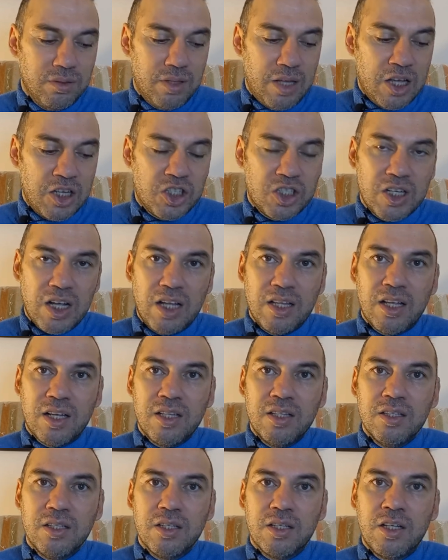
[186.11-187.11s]

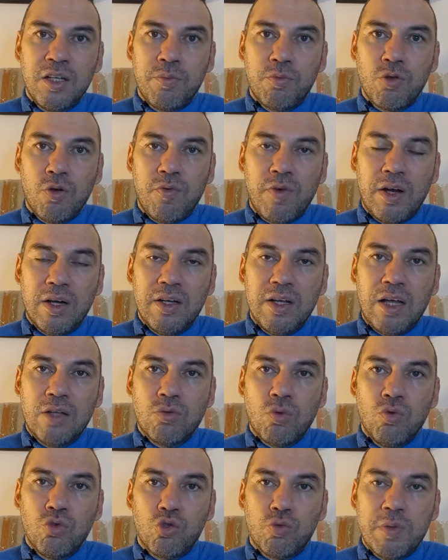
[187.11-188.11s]
eşyaların kripto
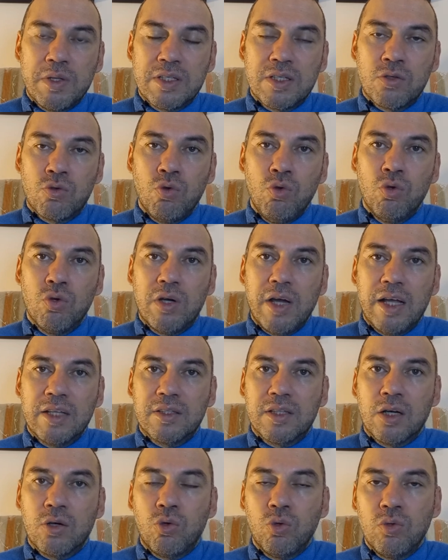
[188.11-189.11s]
varlığa dönüşmesi, günlük
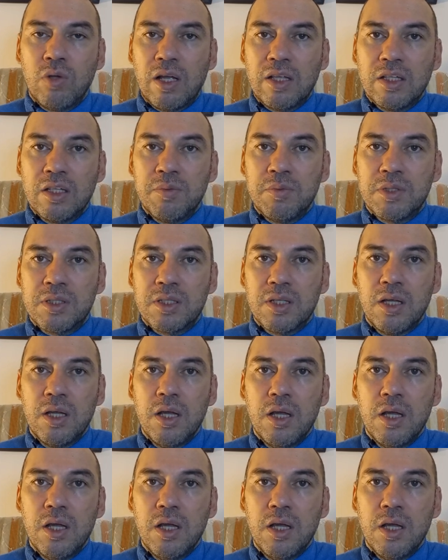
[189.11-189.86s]
hayatta kullandığımız